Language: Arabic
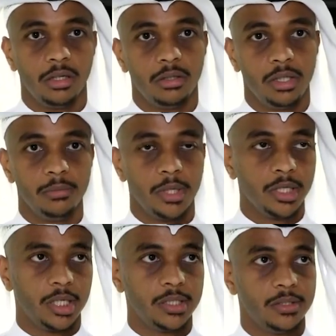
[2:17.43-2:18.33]

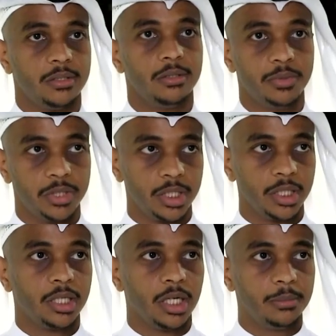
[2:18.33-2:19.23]
المركز بشكل
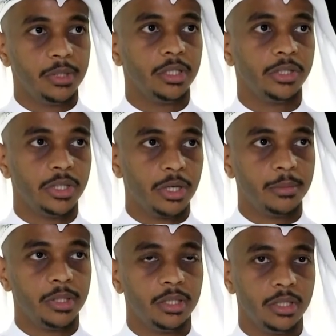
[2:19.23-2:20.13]
كامل
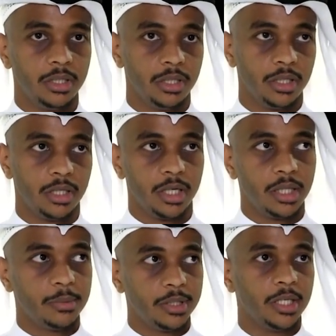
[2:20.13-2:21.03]
يتضمن
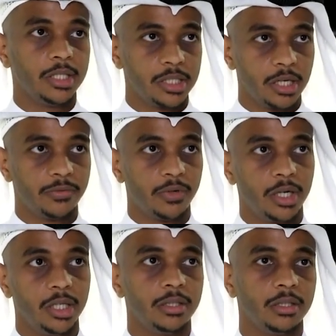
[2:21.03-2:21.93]
الخدمات تحت سقف
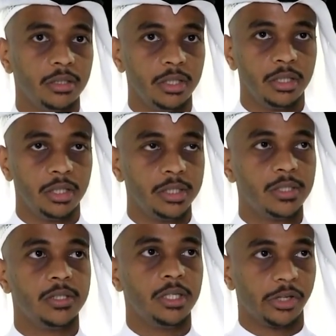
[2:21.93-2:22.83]
واحد
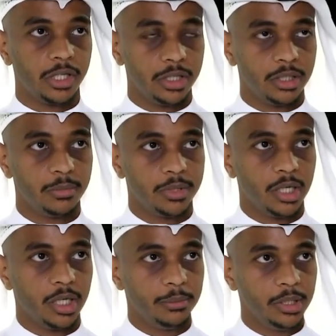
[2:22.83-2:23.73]
لتسهيل رحلة
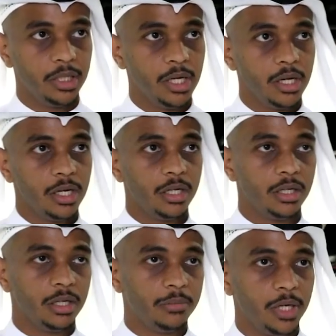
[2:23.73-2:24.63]
المتعامل
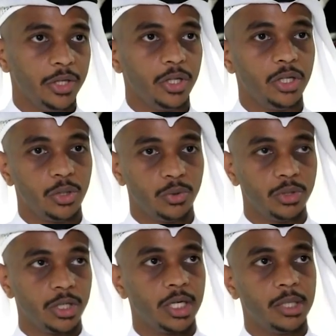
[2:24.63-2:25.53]
بحيث أنه
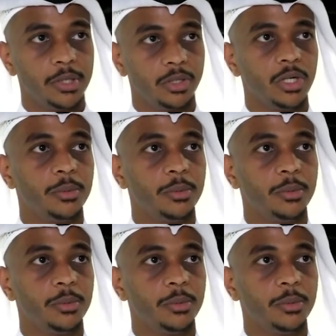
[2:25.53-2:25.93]
يكون الخدمات كلها